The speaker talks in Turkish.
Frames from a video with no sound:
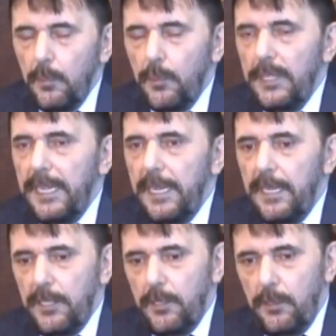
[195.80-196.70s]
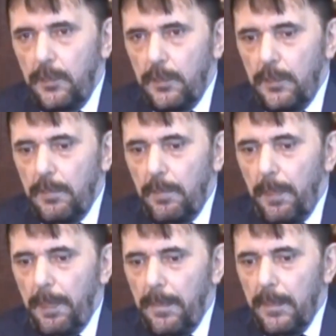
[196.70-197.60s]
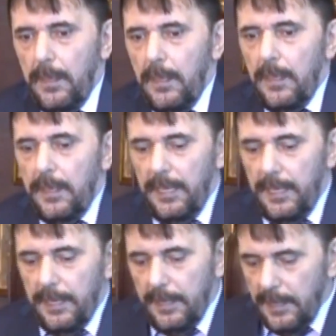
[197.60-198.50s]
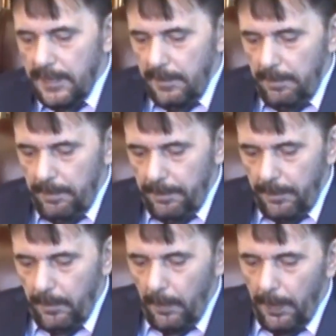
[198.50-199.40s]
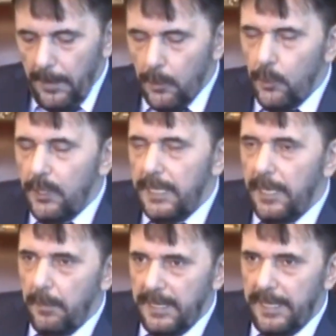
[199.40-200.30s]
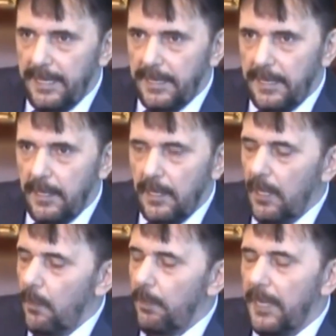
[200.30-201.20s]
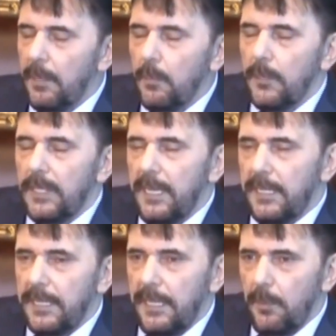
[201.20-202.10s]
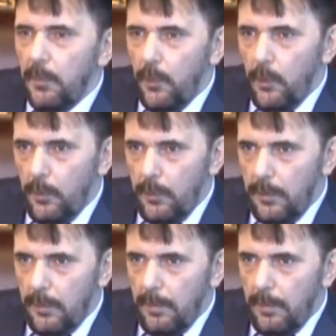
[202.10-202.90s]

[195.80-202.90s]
Bunu eleştiriyorsun. Ya kardeşim Türkiye meselesidir. Benim burada askerim ölüyor.